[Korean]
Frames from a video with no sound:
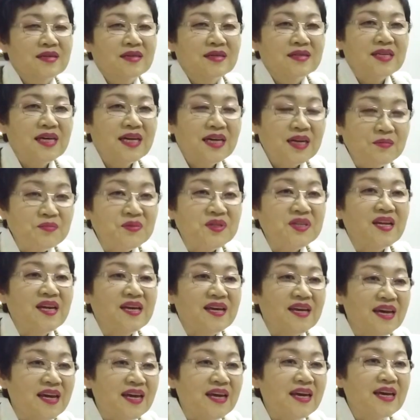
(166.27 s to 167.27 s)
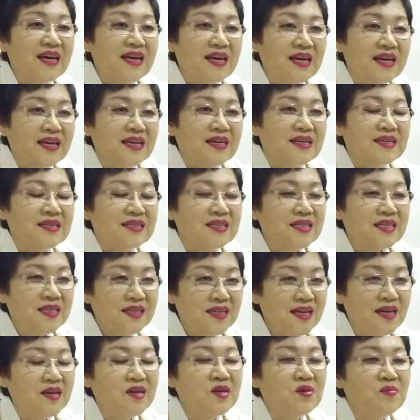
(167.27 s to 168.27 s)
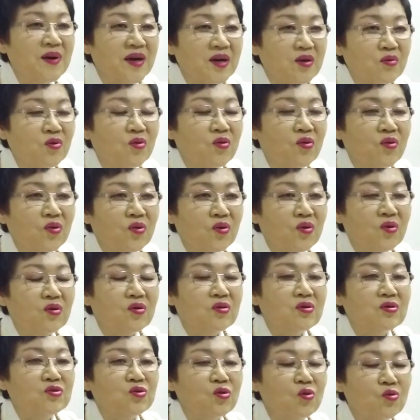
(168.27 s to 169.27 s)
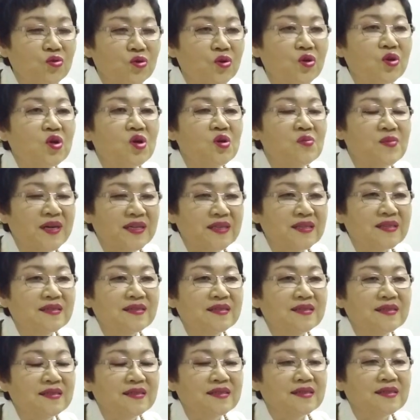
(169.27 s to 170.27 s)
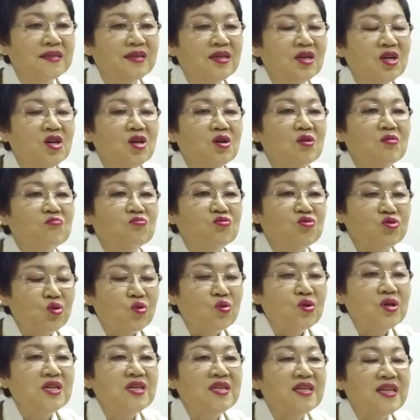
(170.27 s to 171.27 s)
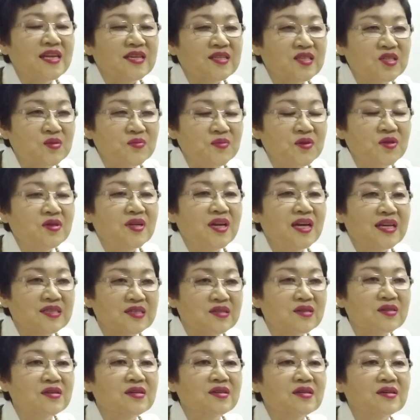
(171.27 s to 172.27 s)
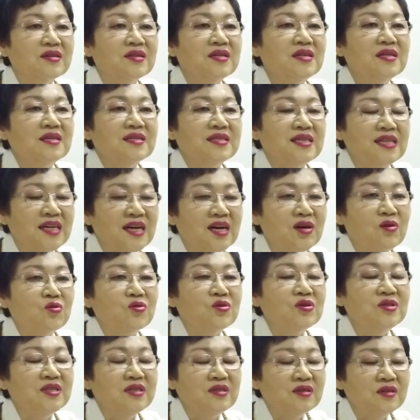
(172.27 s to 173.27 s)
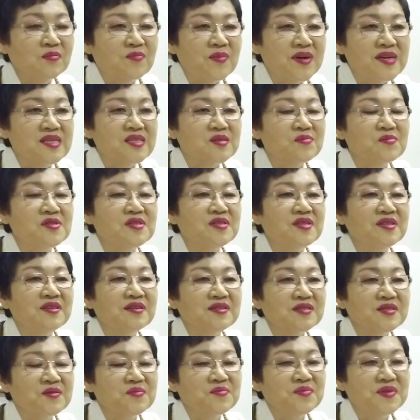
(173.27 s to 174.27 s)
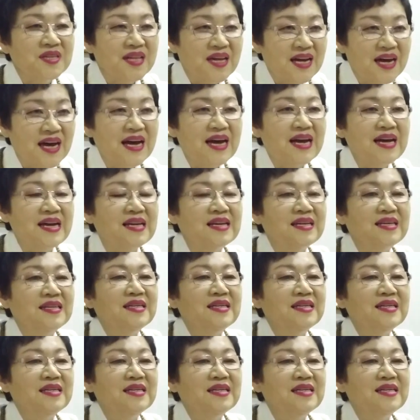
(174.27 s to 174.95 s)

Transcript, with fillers: 사람들에게 신뢰를 받고 존경을 받는 무속인이 됐으면 해서 제가 오늘 이런 말씀을 드렸습니다.